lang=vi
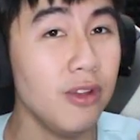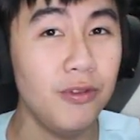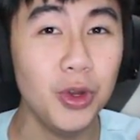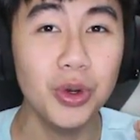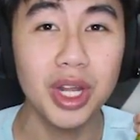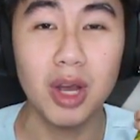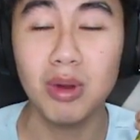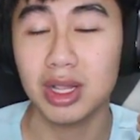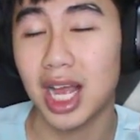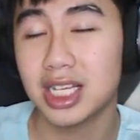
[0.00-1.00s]
video này
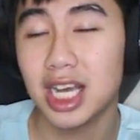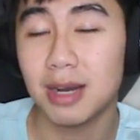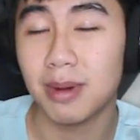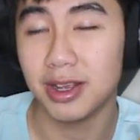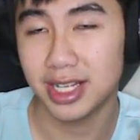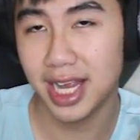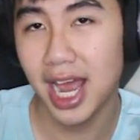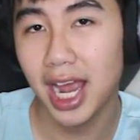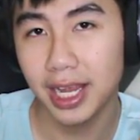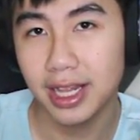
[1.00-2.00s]
không được tài trợ bởi
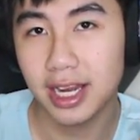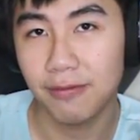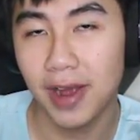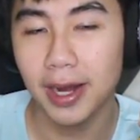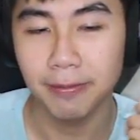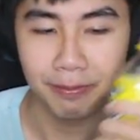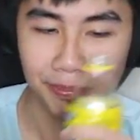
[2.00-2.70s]
C2 Tân Hiệp Phát